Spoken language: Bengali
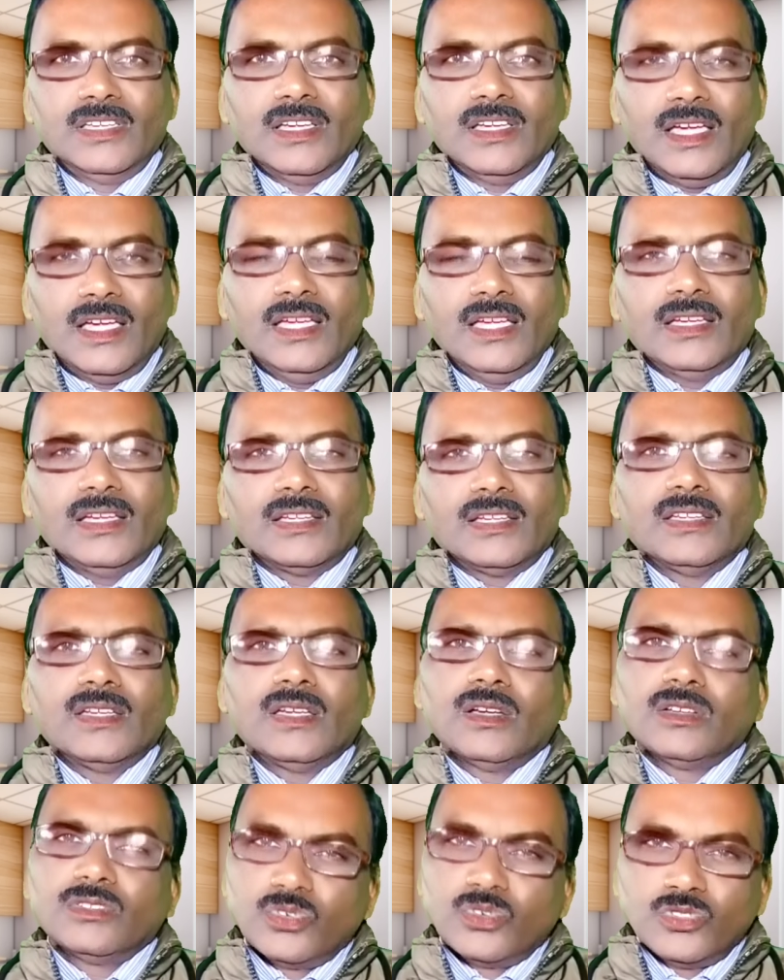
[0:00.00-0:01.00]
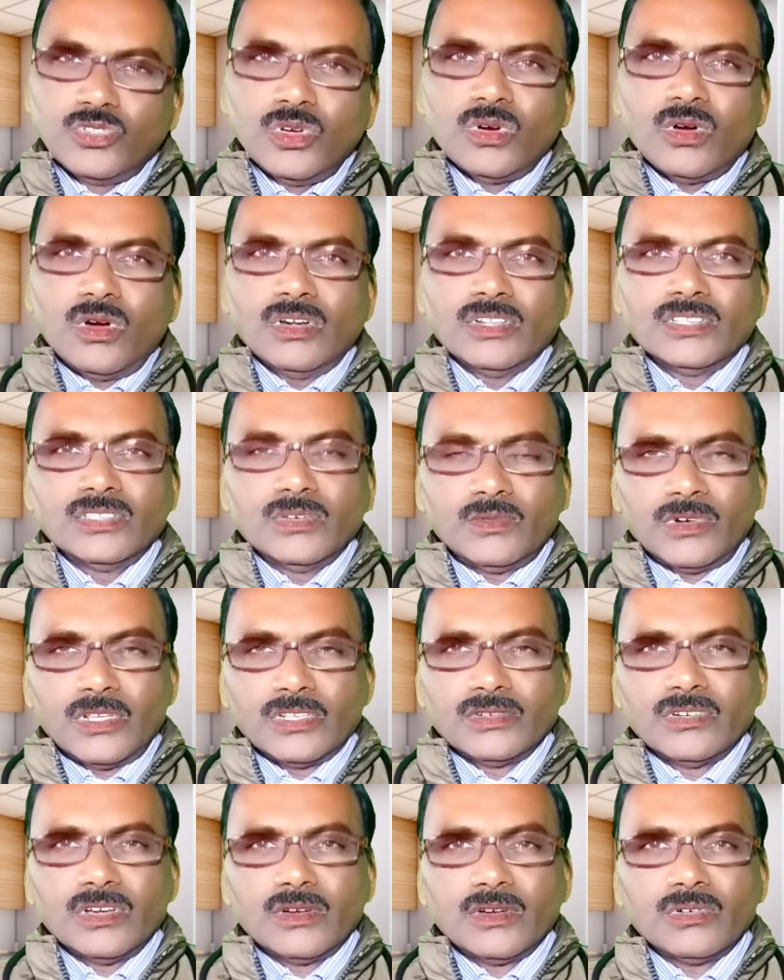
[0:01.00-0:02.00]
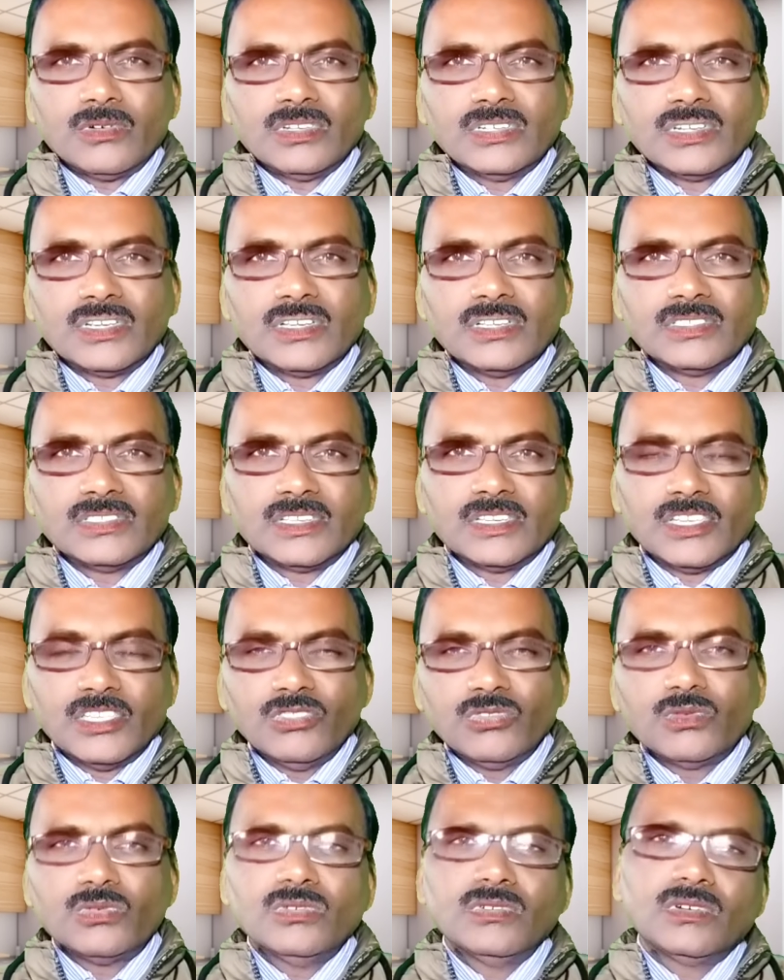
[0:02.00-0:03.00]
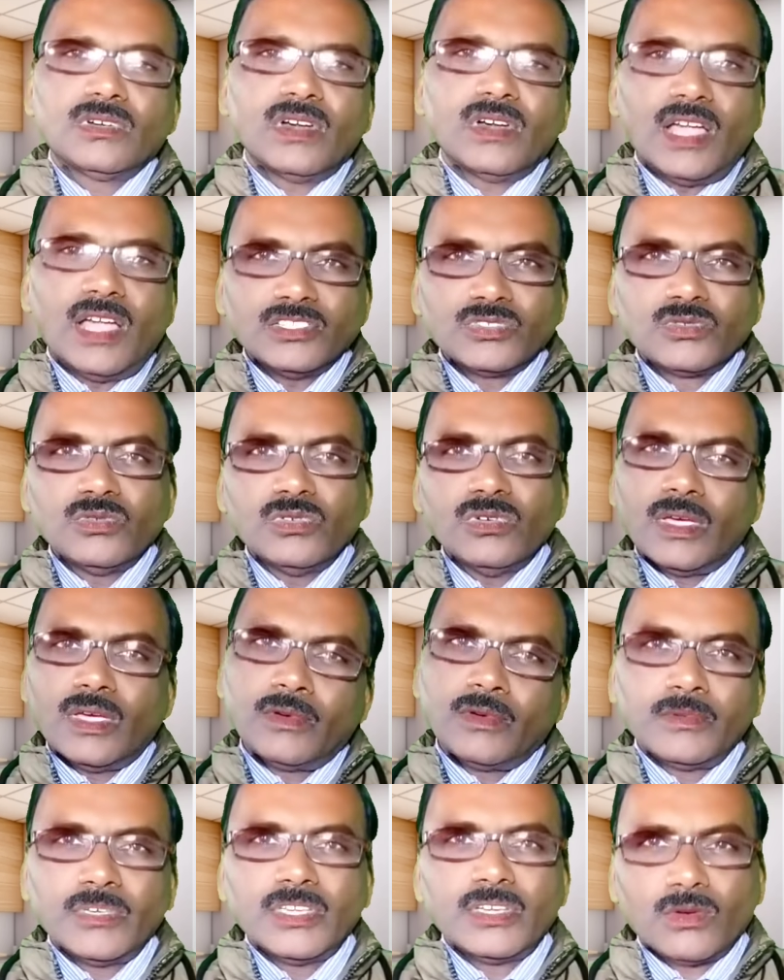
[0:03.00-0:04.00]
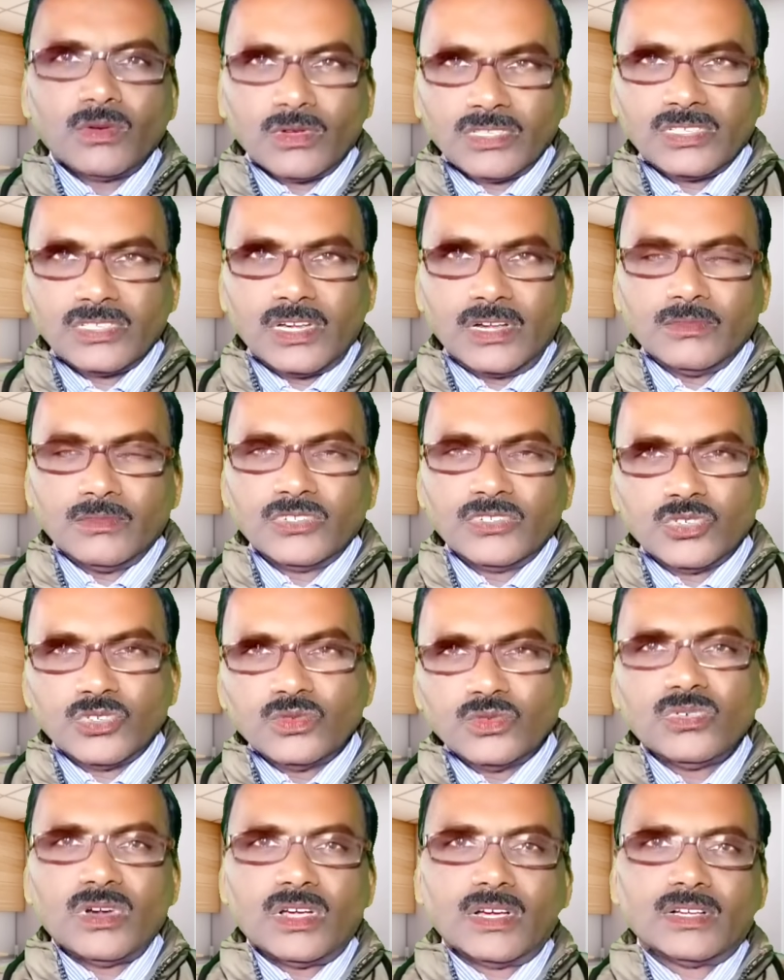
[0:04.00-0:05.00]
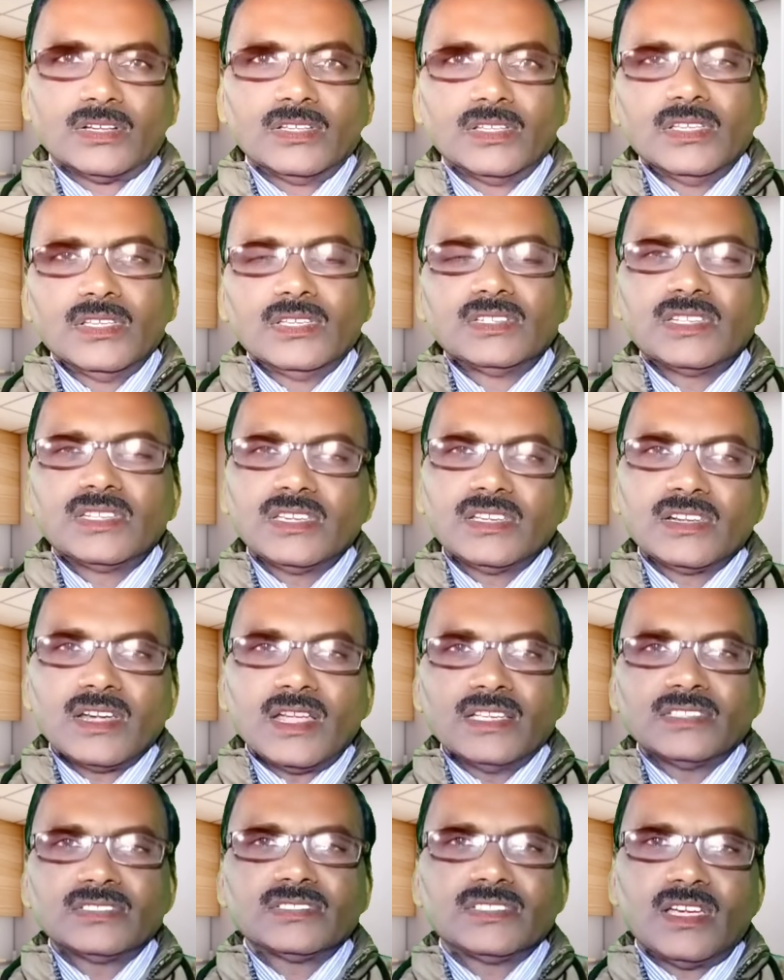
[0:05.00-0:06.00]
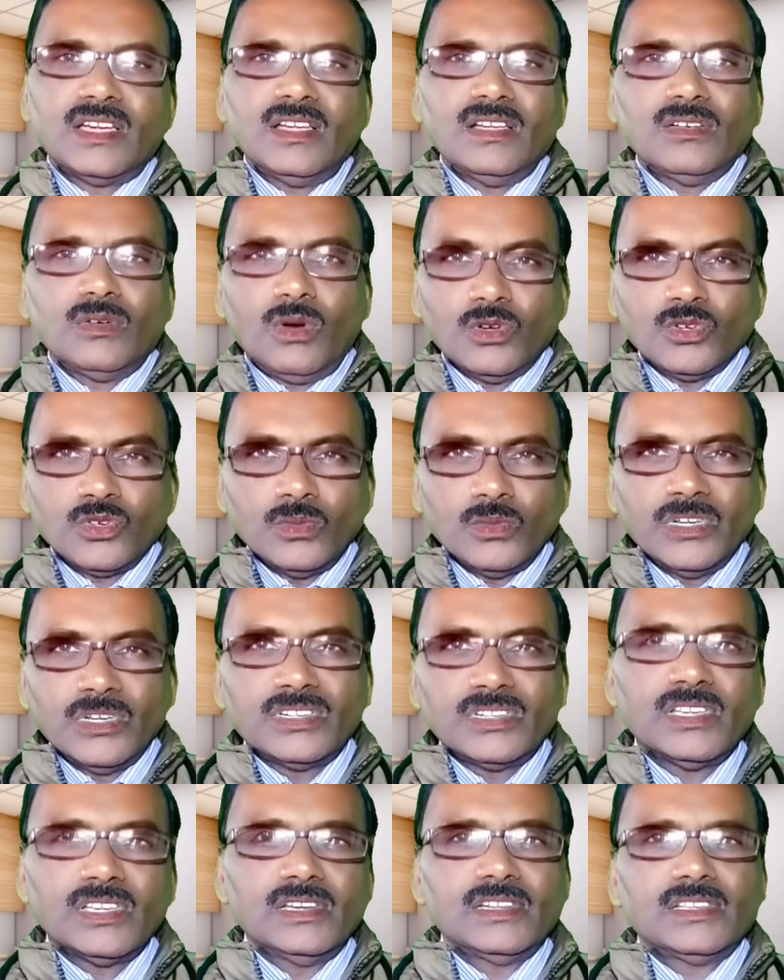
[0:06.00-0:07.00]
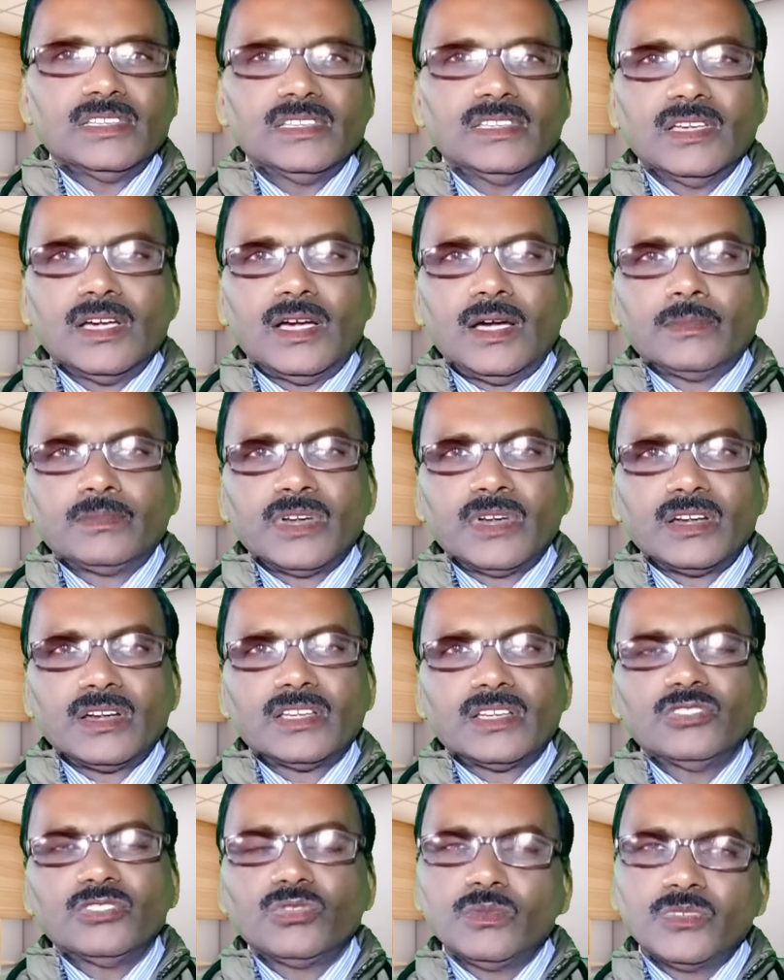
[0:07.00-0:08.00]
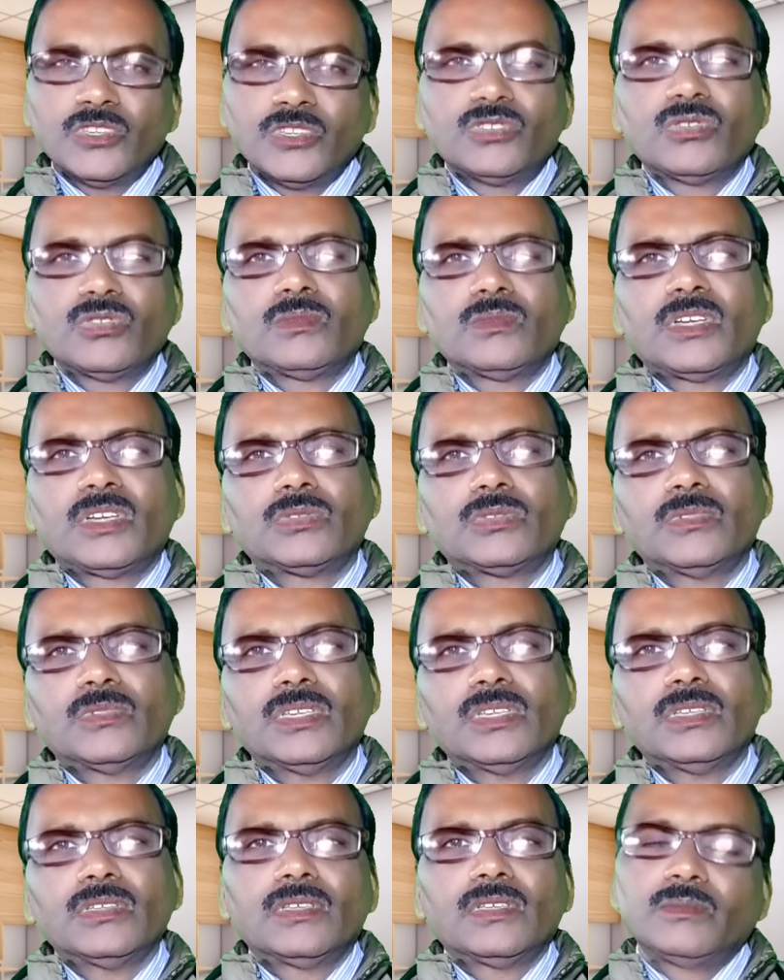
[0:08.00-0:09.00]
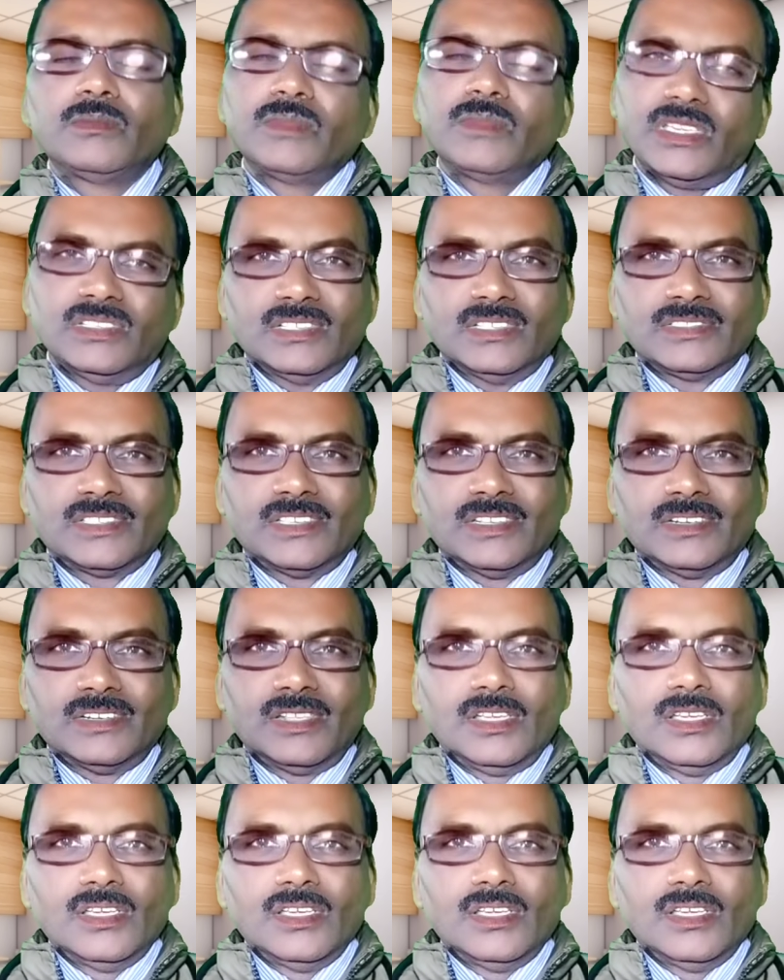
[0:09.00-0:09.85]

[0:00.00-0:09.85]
হ্যাঁ যদিও কলেজে পড়াশোনা করে শিখেছি কিন্তু ক্লাসগুলো এভাবেই করেছিলাম সুতরাং সেই ক্লাসটা অটোমেটিক্যালি আপনারা কিন্তু ভিডিওর মাধ্যমে পেয়ে যাচ্ছেন